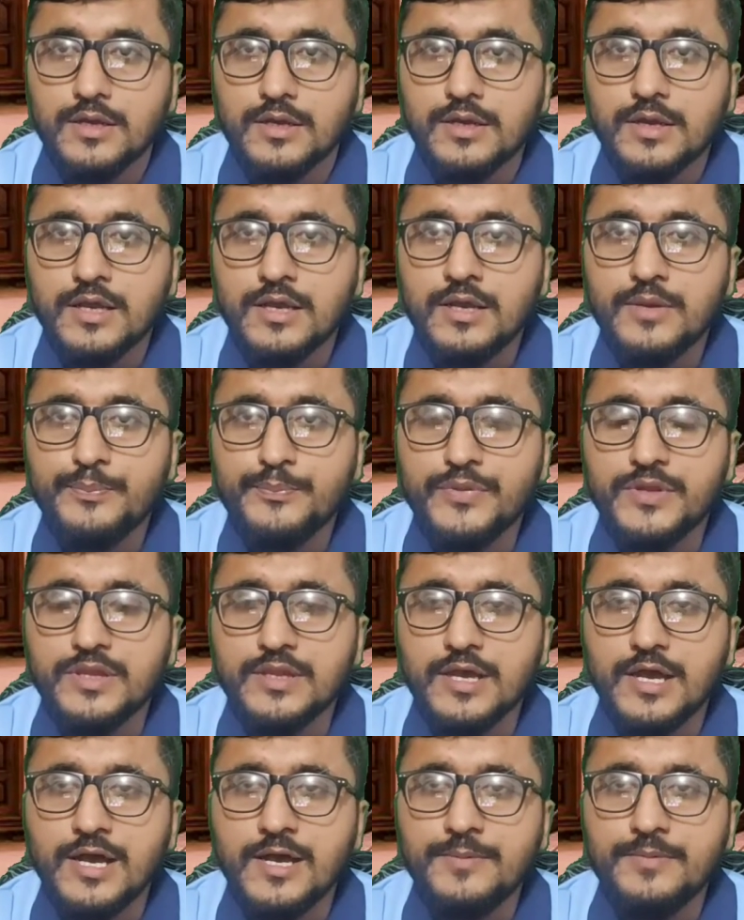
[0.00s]
कल
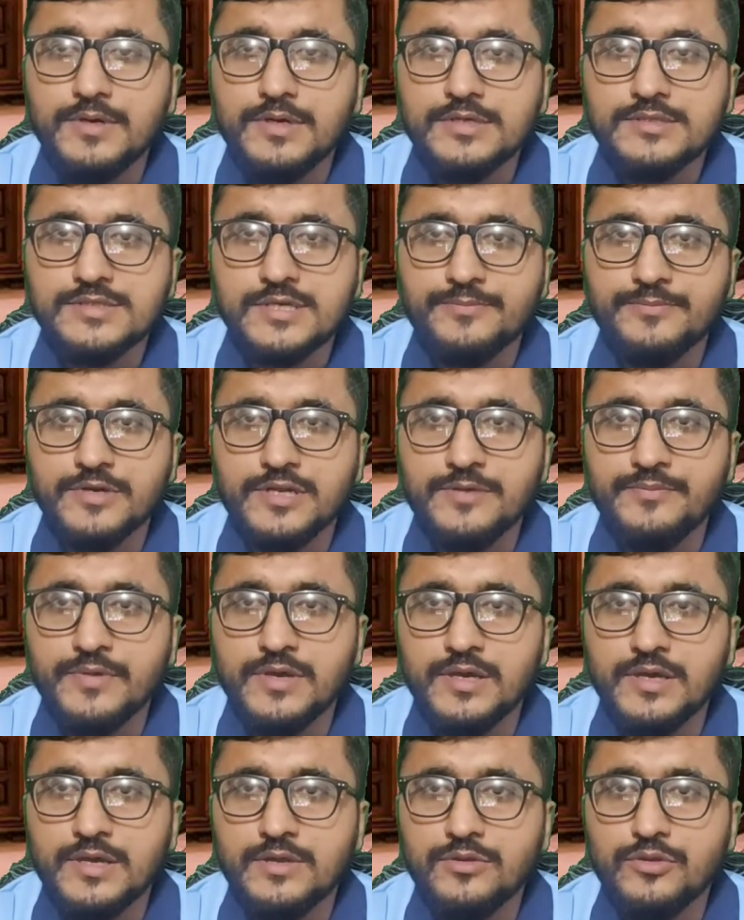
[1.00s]
पंजाब असम्बली
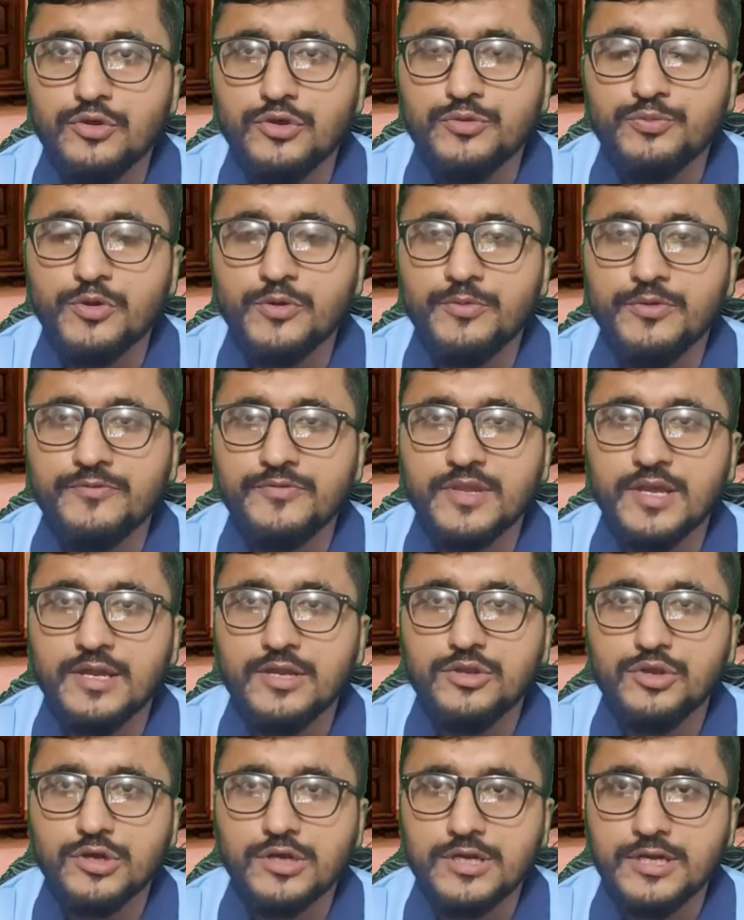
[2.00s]
में दोस्त मोहम्मद
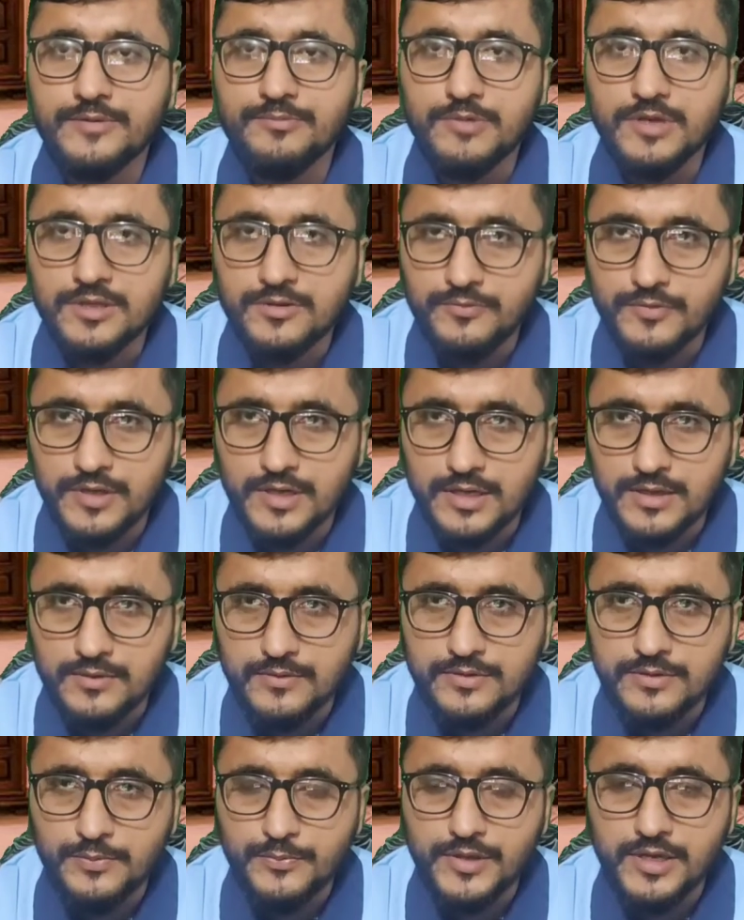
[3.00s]
मजारी जो कि डिप्टी
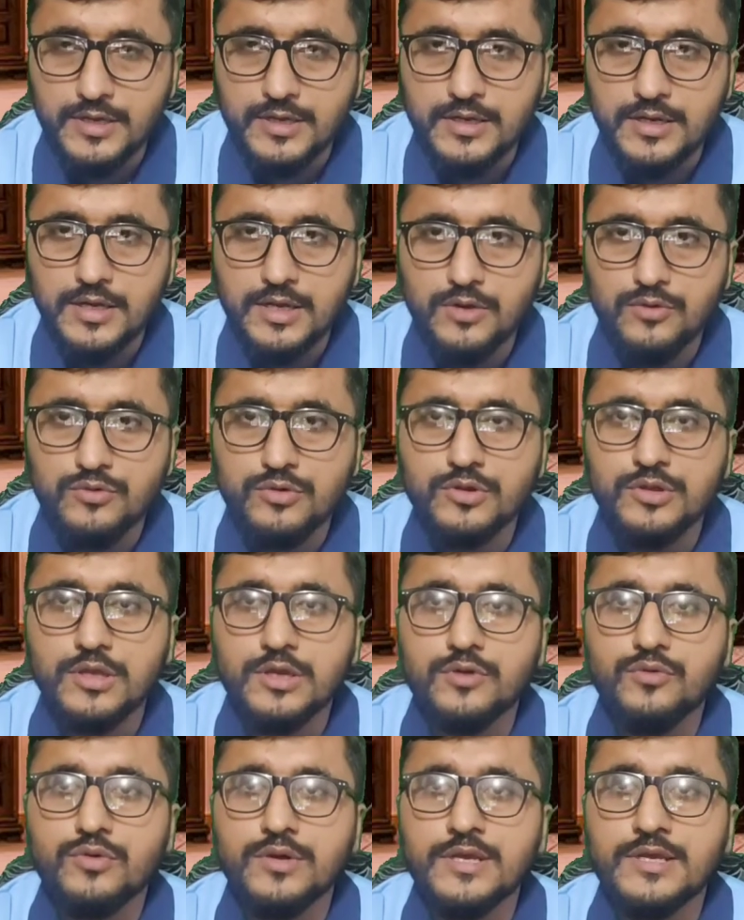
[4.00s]
स्पीकर हैं
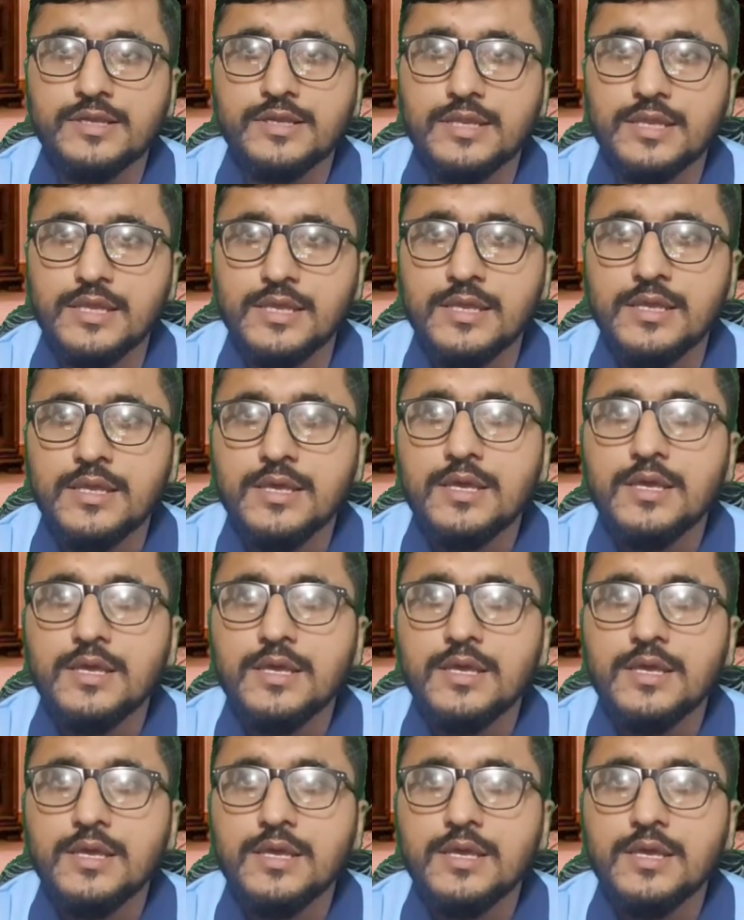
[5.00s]
उन्होंने रूलिंग दी